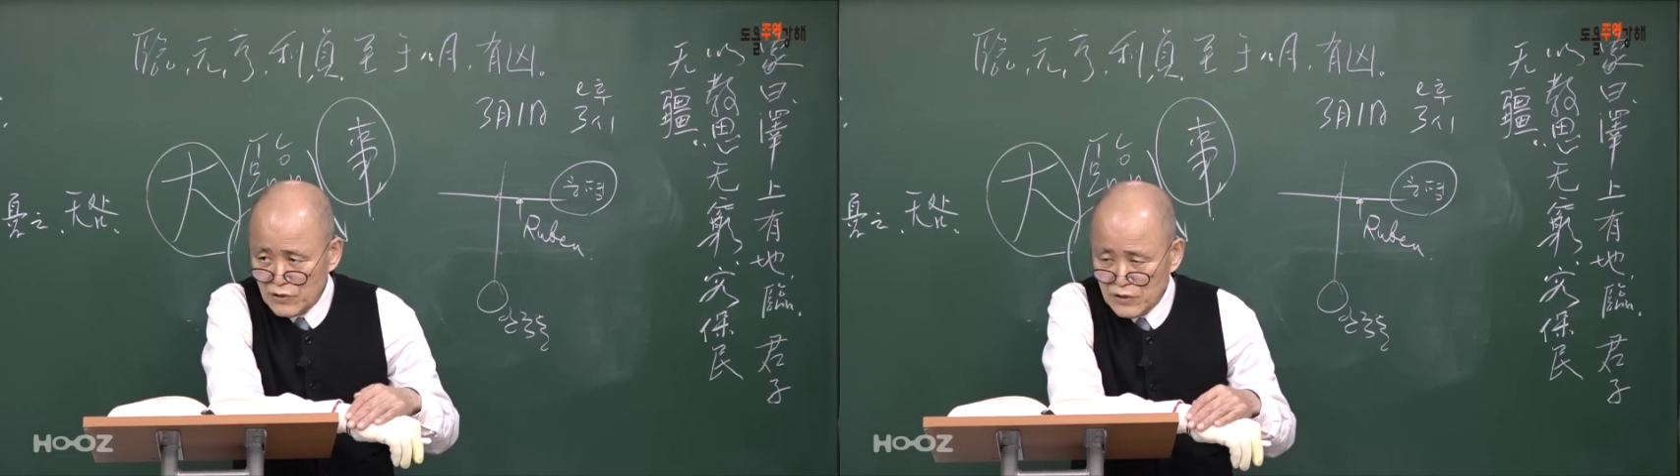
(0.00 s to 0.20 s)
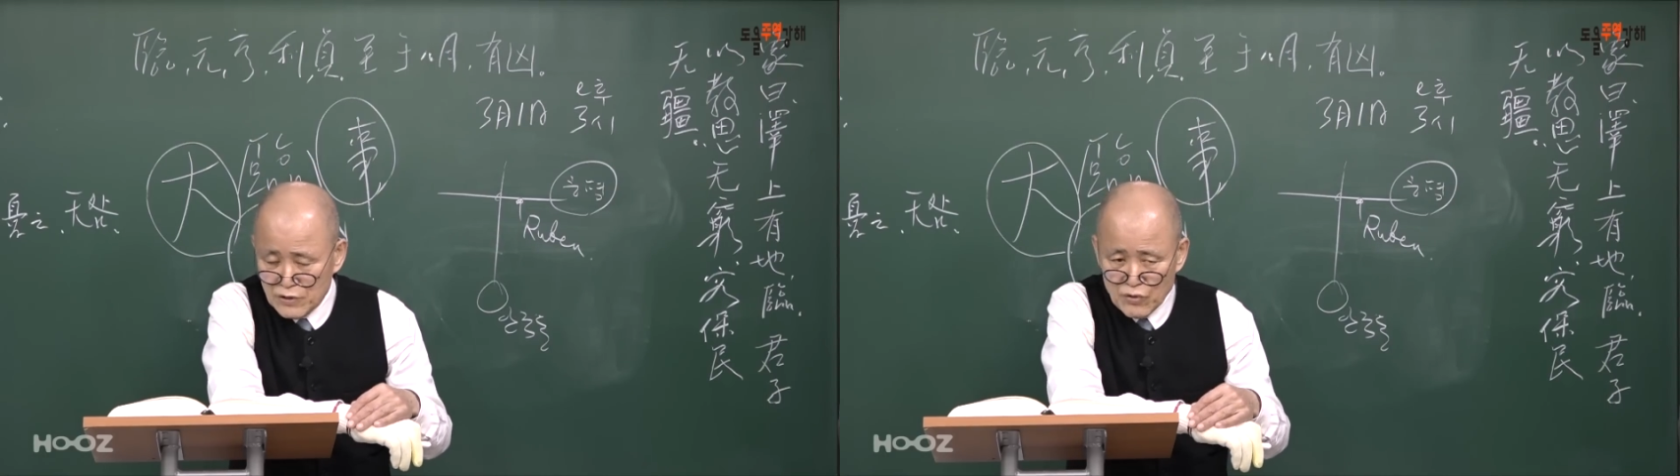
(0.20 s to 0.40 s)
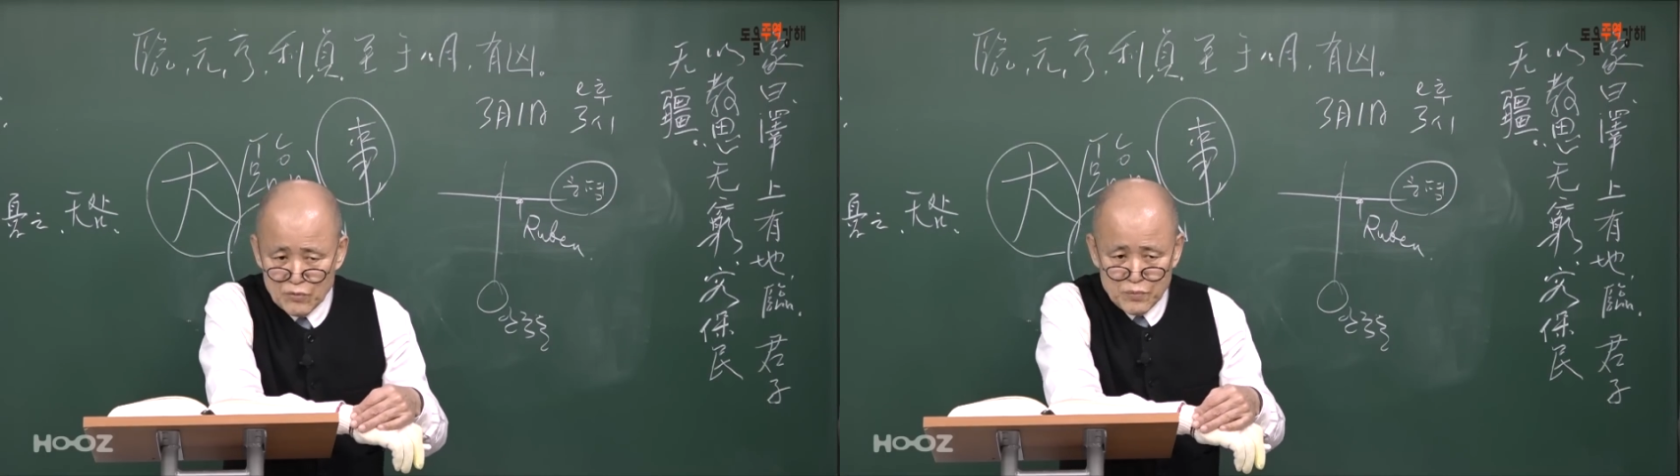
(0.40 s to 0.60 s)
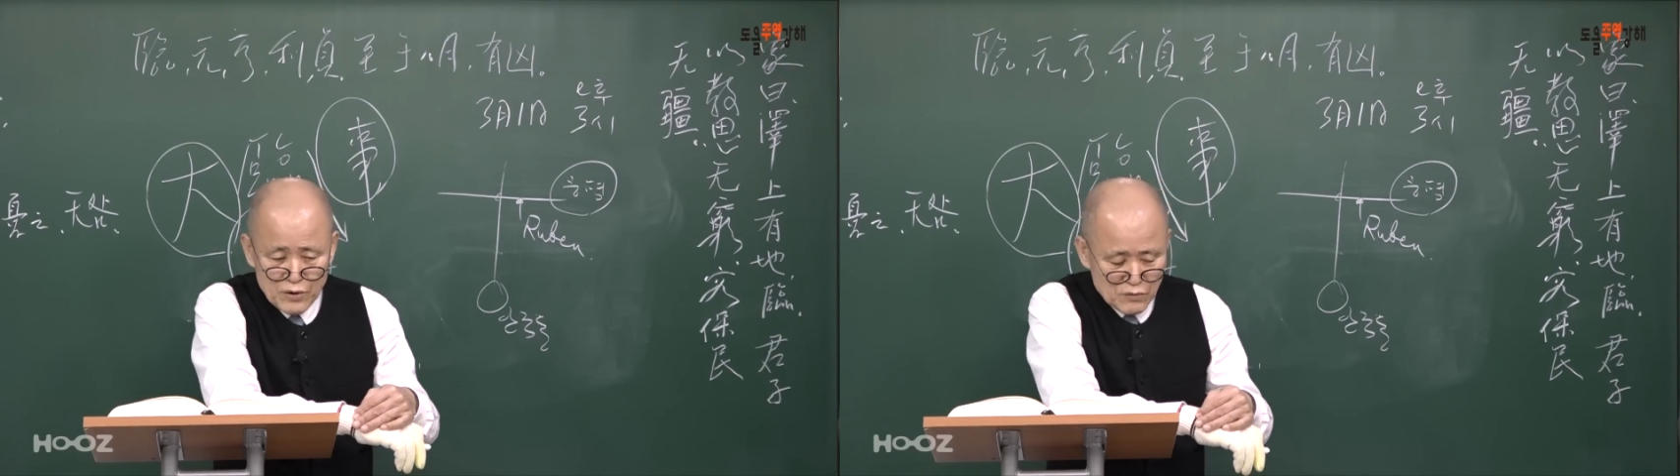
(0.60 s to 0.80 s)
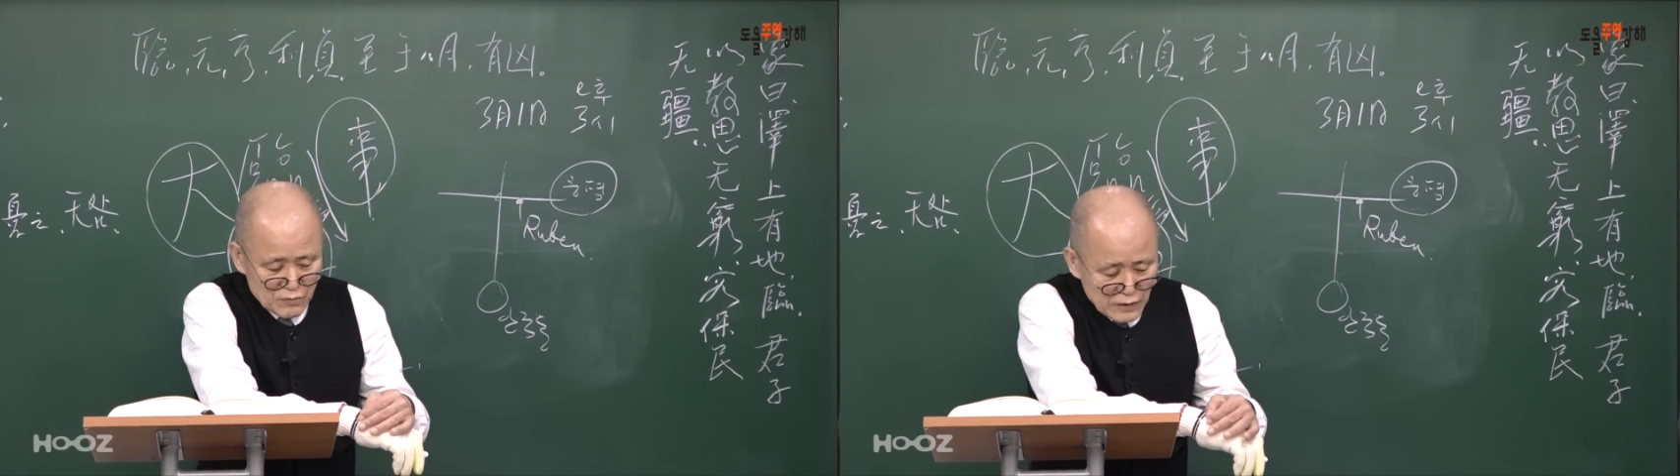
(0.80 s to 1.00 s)
이
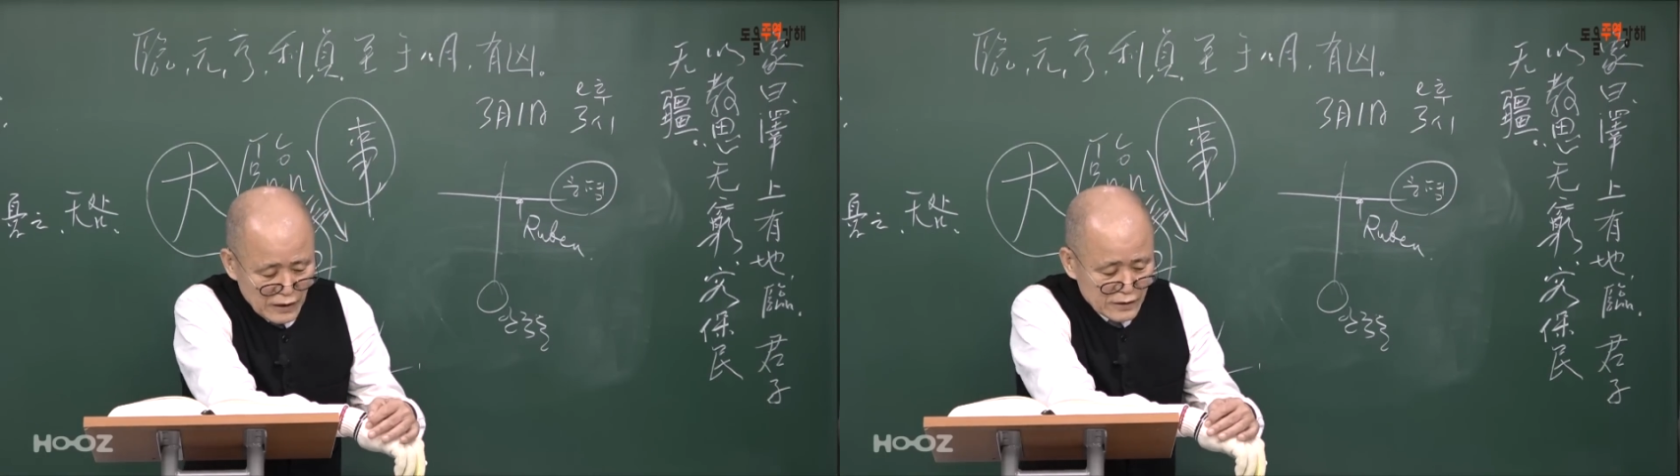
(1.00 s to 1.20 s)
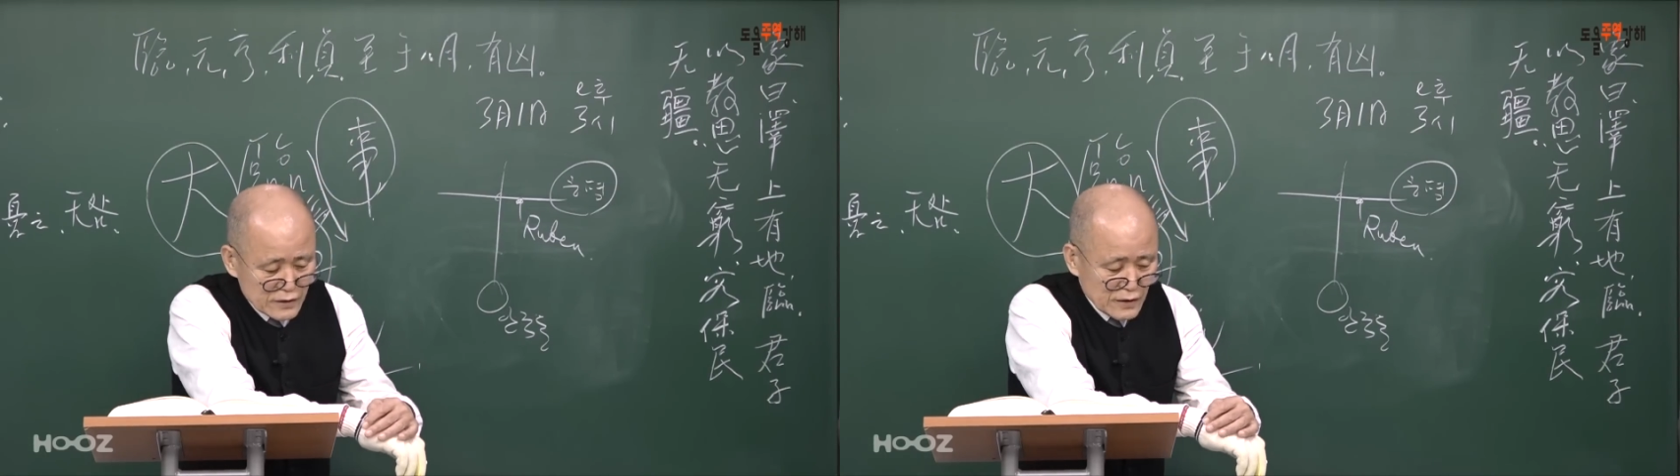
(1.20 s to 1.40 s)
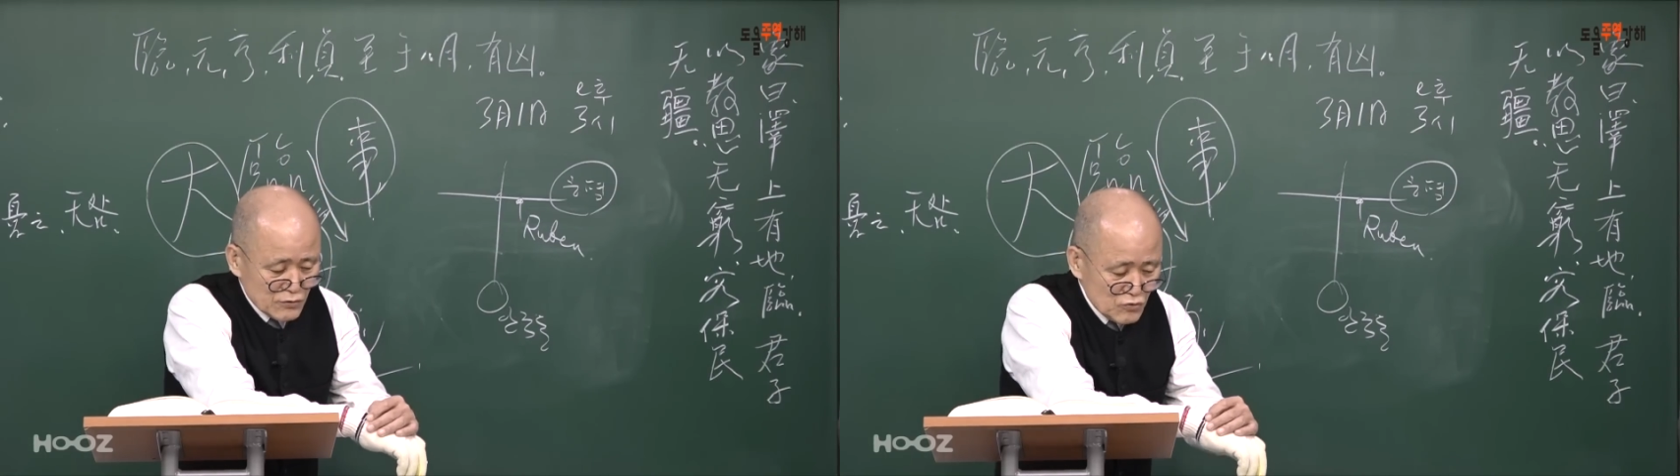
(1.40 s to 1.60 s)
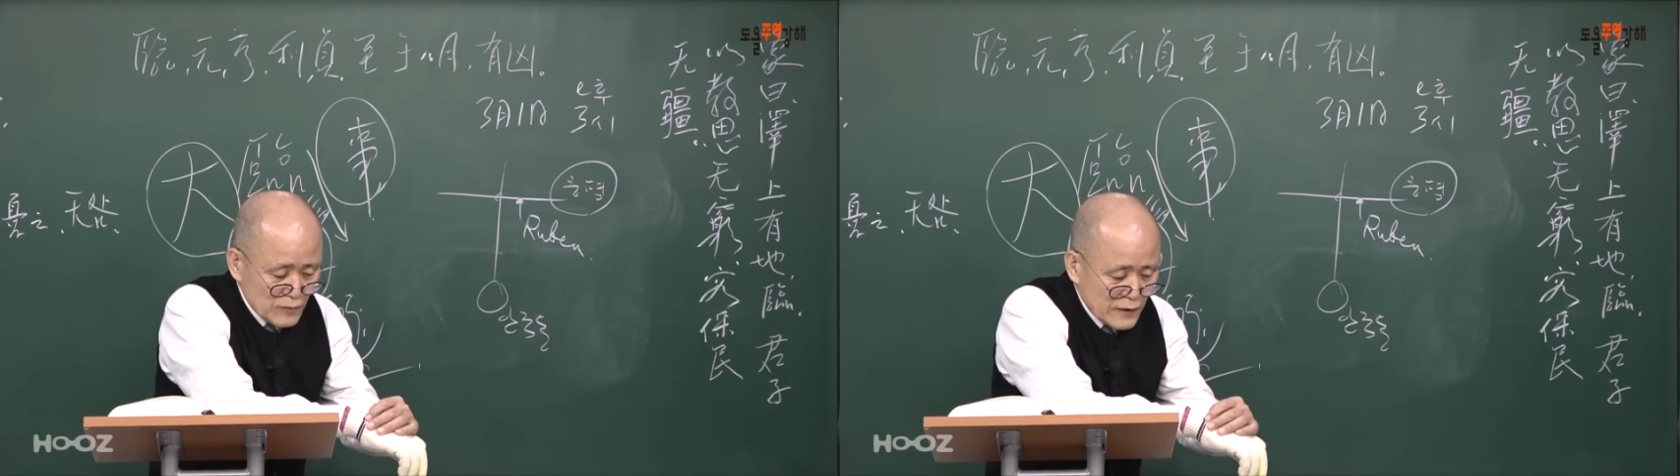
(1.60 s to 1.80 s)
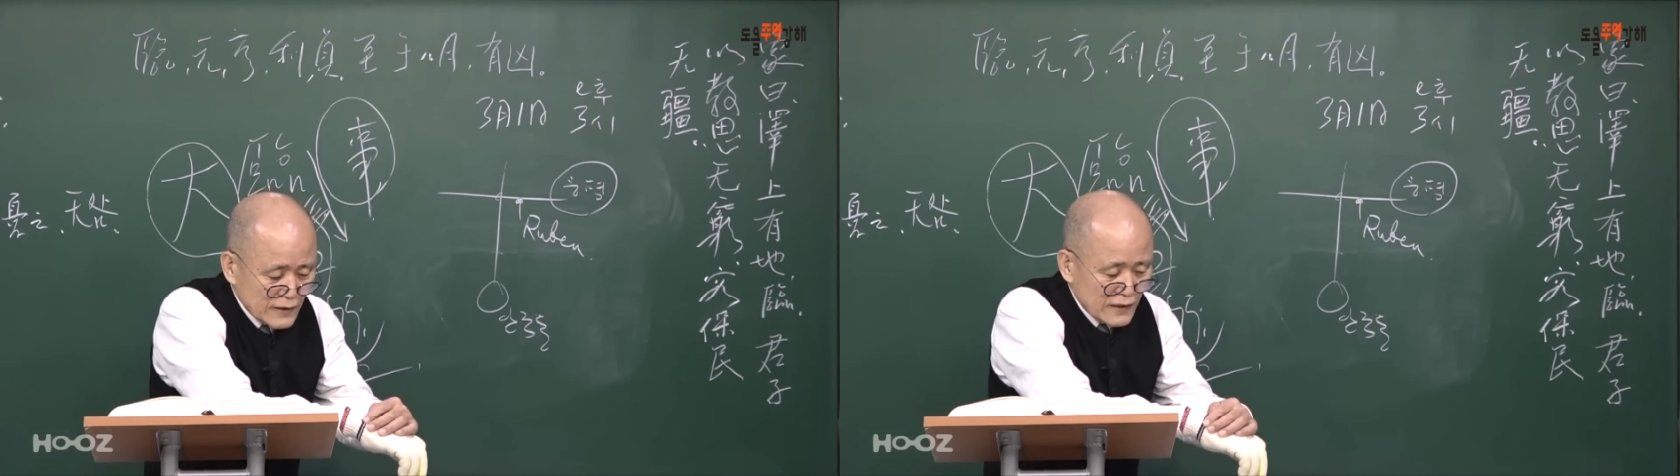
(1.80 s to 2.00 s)
공평 아 그러니까 루벤